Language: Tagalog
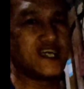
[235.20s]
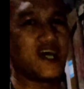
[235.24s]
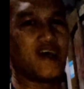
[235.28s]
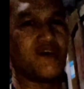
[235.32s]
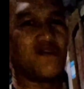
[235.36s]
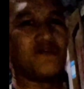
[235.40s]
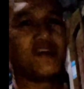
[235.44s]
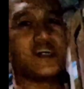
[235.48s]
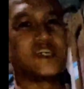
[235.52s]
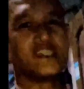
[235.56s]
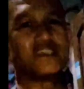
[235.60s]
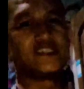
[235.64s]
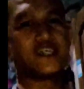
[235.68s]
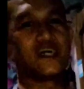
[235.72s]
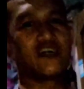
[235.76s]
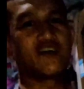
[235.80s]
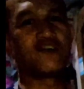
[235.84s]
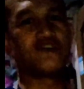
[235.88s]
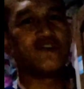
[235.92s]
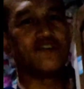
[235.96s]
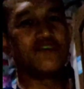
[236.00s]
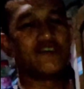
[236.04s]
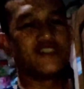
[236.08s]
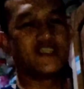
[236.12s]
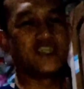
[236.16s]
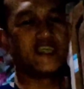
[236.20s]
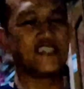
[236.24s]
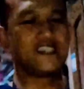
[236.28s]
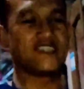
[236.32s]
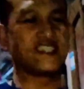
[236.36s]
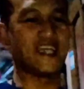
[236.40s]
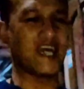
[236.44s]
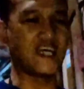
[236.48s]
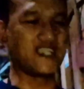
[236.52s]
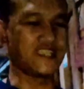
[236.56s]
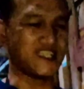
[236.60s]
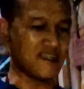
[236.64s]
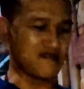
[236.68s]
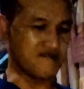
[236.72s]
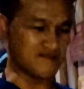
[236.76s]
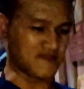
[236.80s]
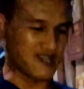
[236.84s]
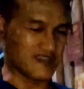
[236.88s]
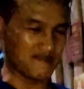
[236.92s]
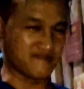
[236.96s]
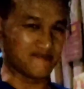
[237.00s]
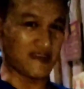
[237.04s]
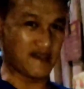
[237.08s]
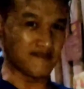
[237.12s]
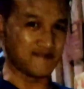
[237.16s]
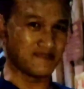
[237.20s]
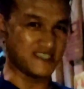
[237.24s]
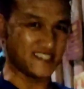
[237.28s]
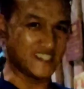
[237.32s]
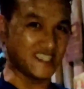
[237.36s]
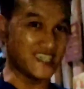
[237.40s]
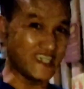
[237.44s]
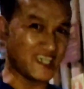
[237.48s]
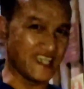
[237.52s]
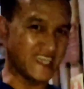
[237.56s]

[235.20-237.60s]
Sawang nag-order sa atin, mga Papsi.